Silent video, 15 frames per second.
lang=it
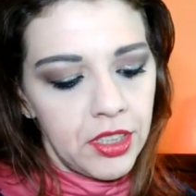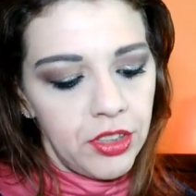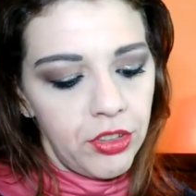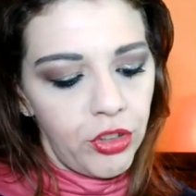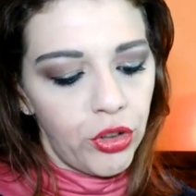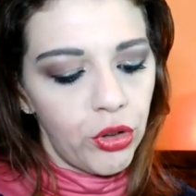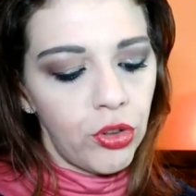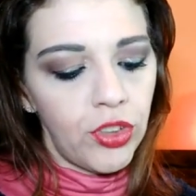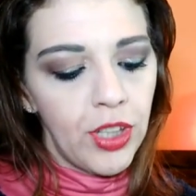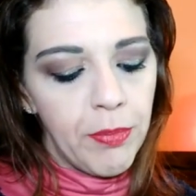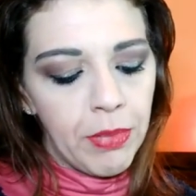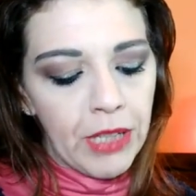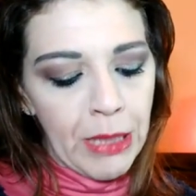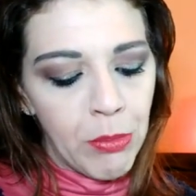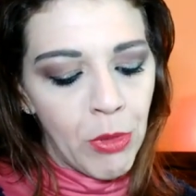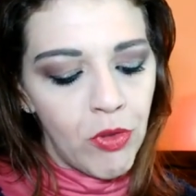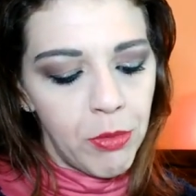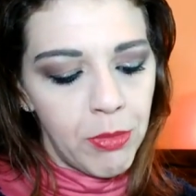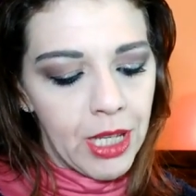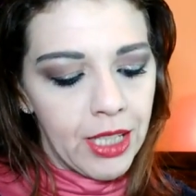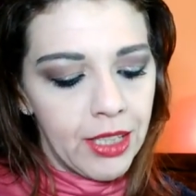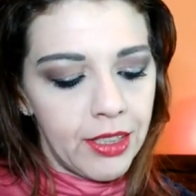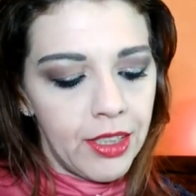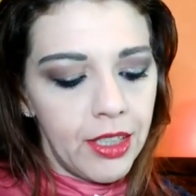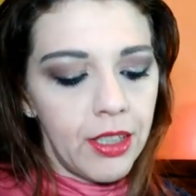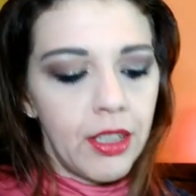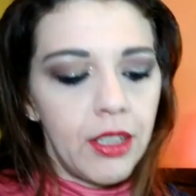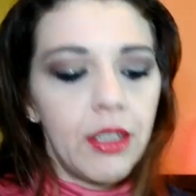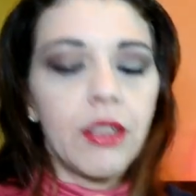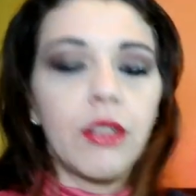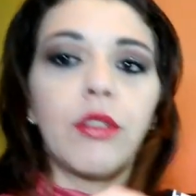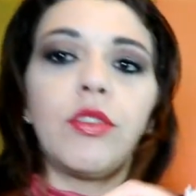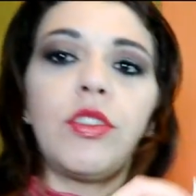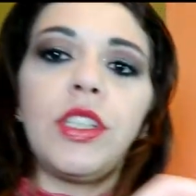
ci sono sempre dei movimenti così